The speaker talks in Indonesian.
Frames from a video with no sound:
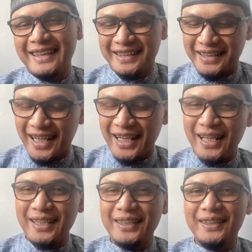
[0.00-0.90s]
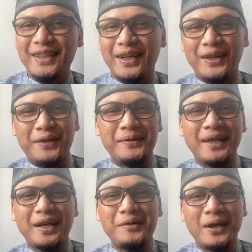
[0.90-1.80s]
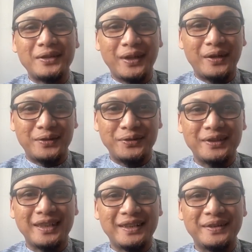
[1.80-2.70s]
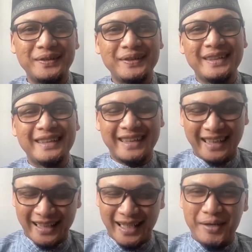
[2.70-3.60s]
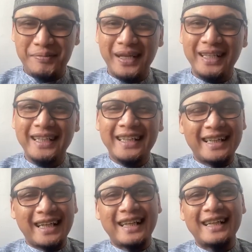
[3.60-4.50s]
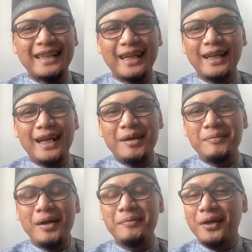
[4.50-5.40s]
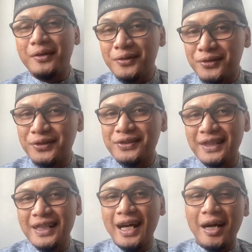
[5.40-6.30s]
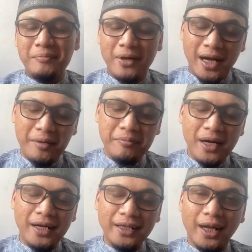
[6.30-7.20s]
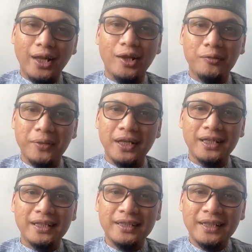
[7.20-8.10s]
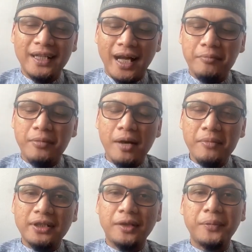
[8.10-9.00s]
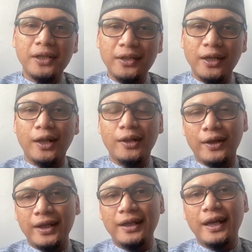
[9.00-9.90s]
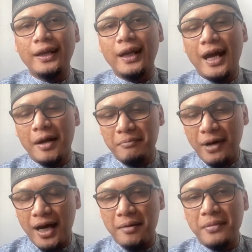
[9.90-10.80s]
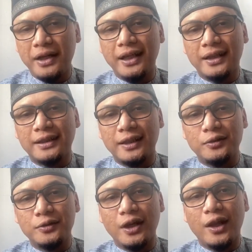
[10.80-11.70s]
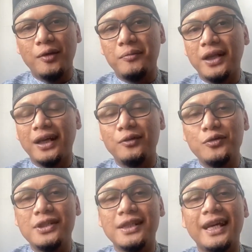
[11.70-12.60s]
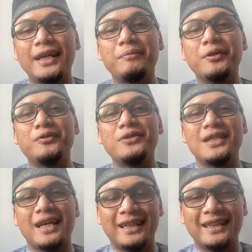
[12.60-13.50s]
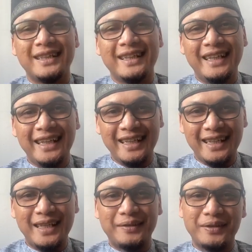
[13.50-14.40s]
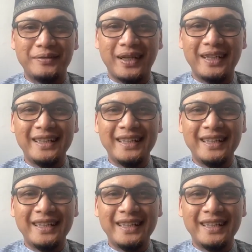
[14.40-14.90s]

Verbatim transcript: Sekarang Allah berikan waktu yang khusus itu. Karena apa? Karena kita adalah hamba-hamba yang khusus, hamba-hamba yang Allah pilih. Hamba-hamba terpilih dari Allah ini adalah hamba-hamba yang tentunya Allah berikan ujian demi ujian. Ini dia teman-teman.